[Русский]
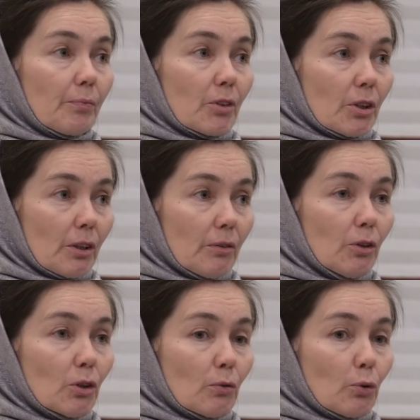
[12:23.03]

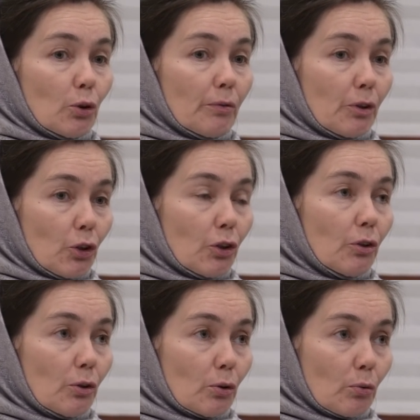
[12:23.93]
соответствующего
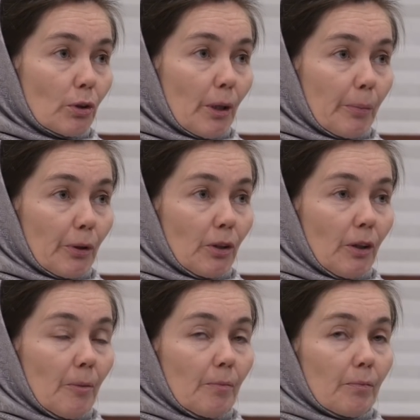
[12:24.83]
решения суда по ней.